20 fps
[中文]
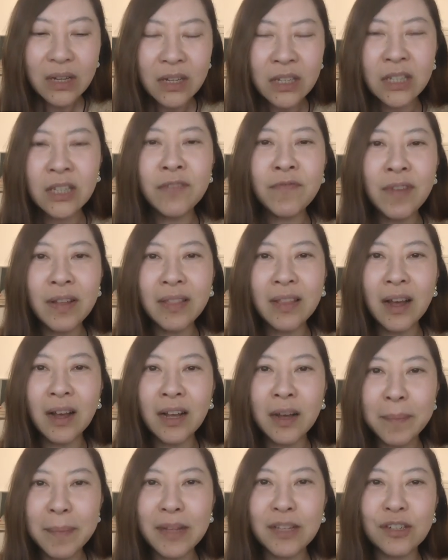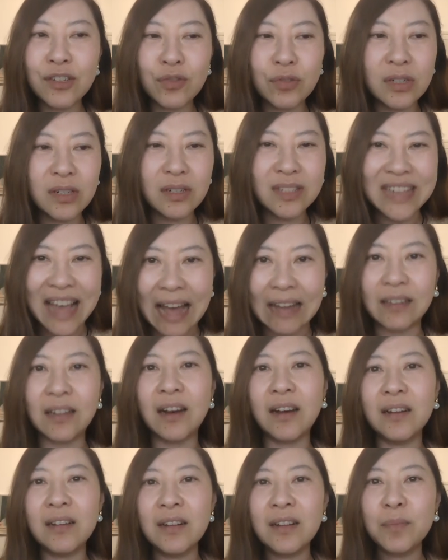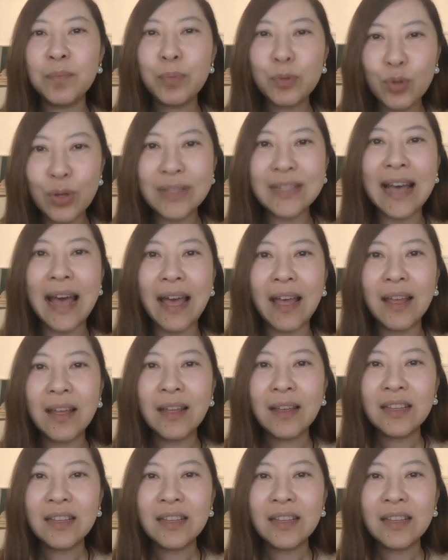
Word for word: 新闻呢，根本就是假的，不存在。